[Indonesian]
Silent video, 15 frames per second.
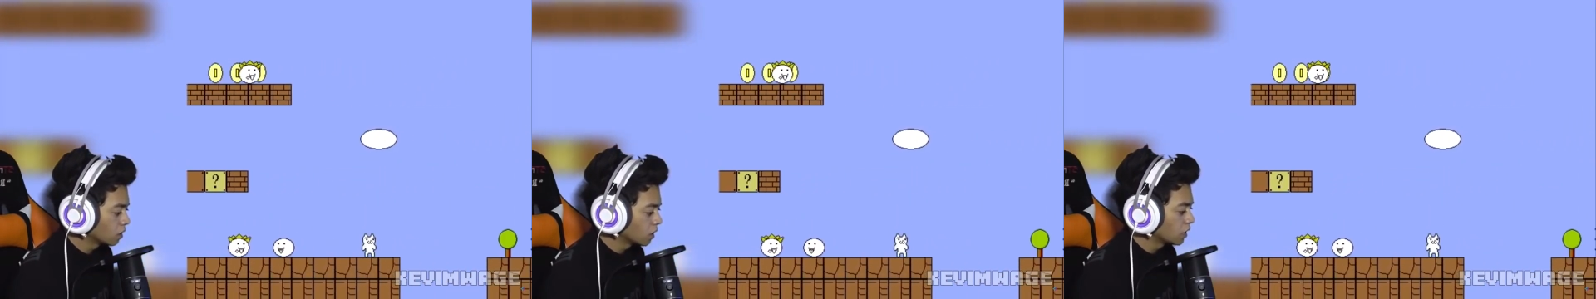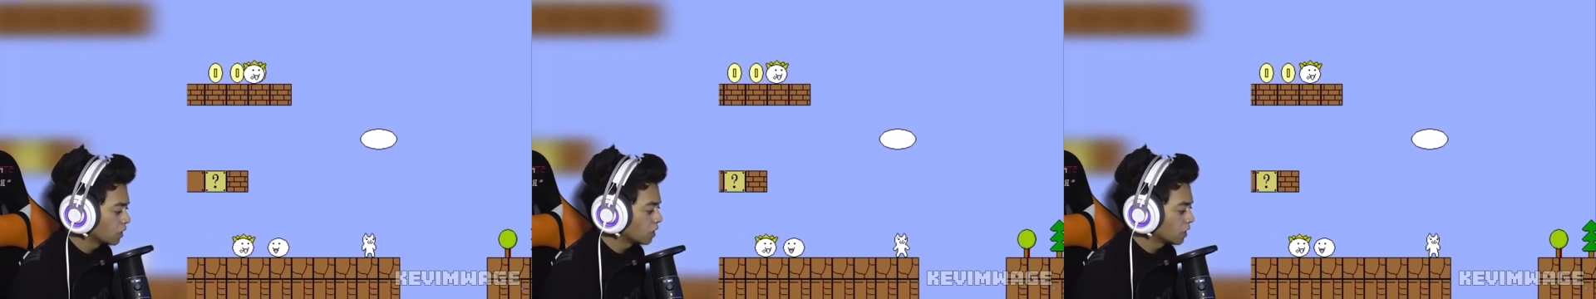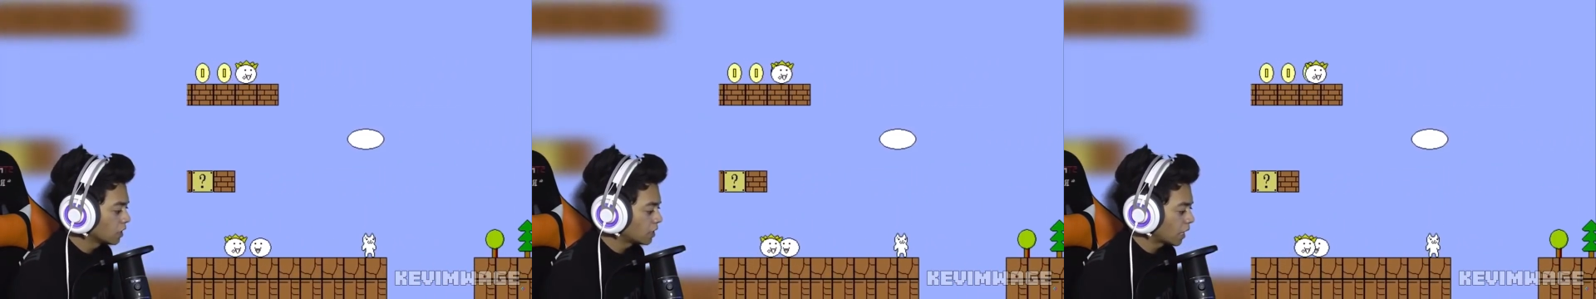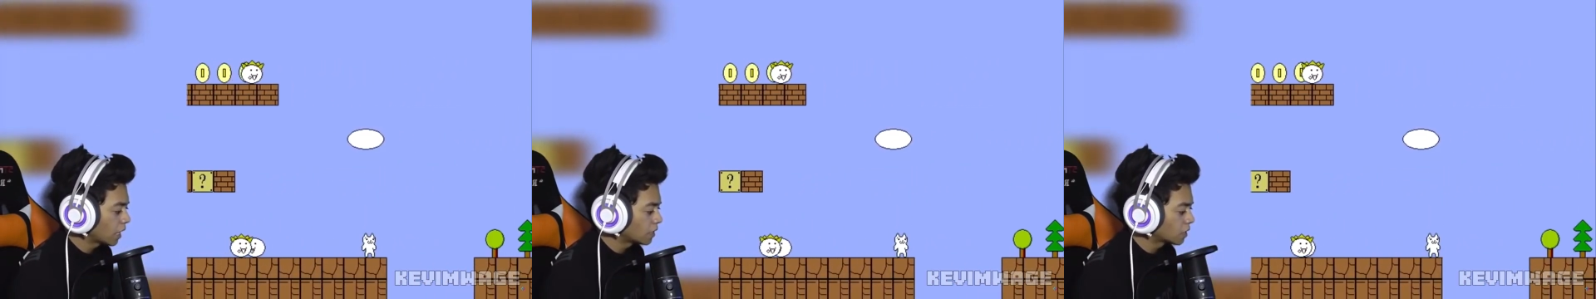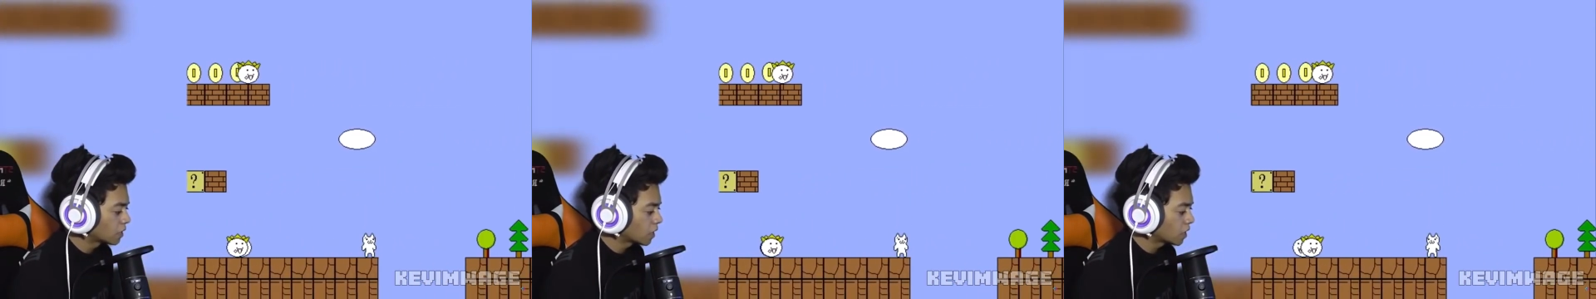Nih nih nih si
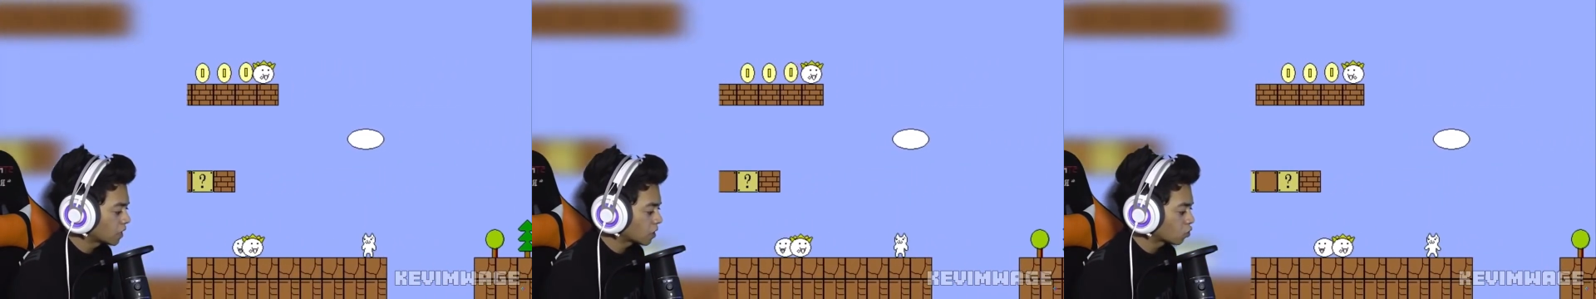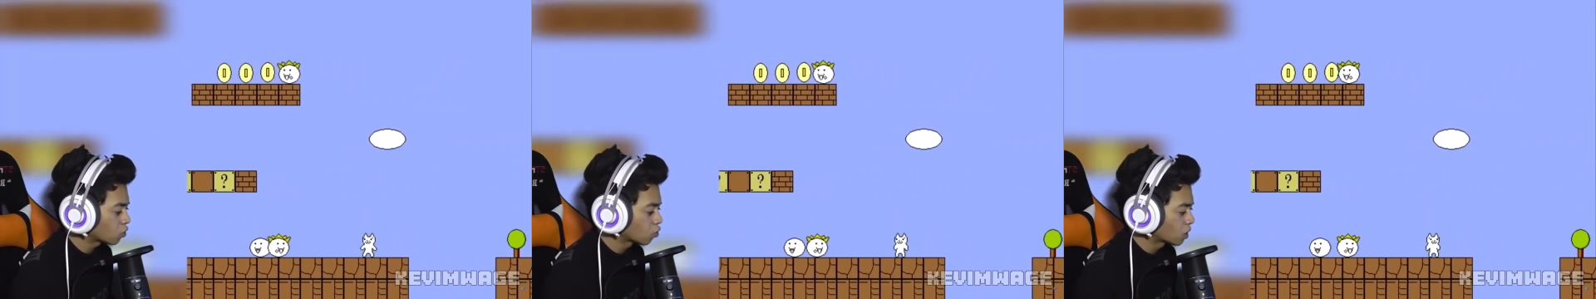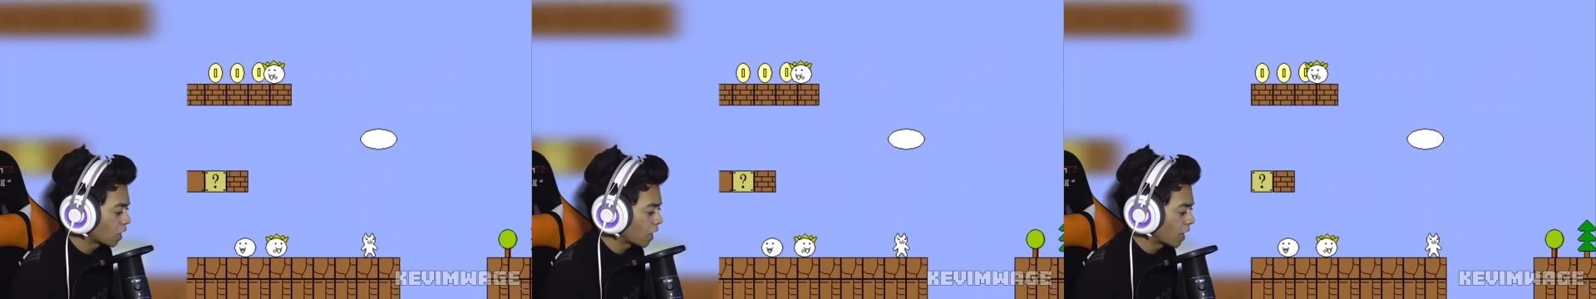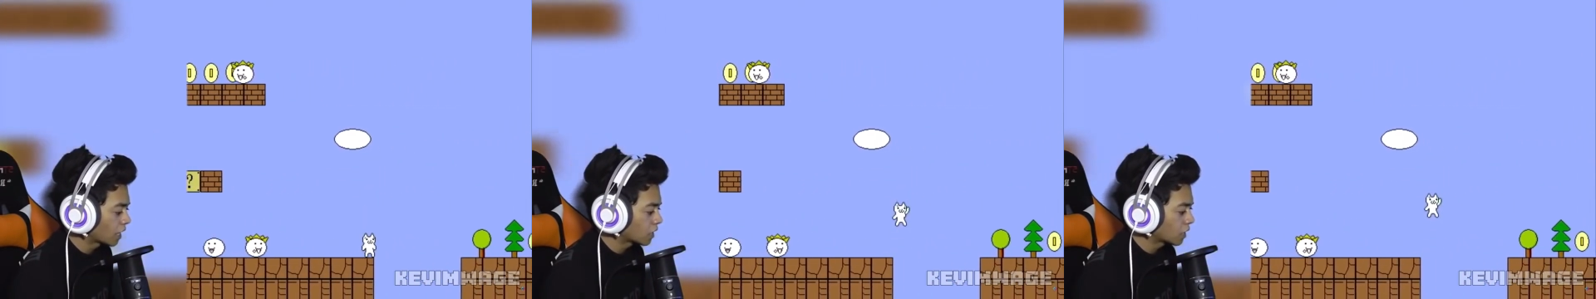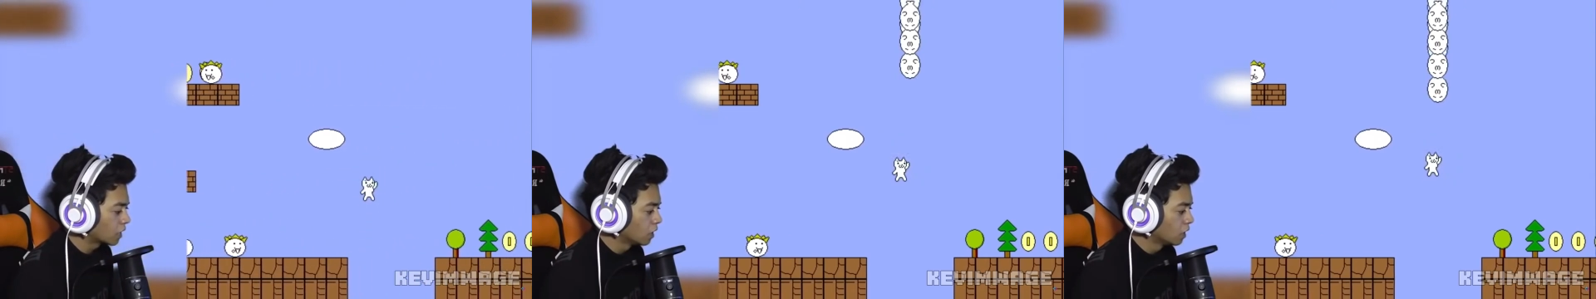anjing ada titik turun dari langit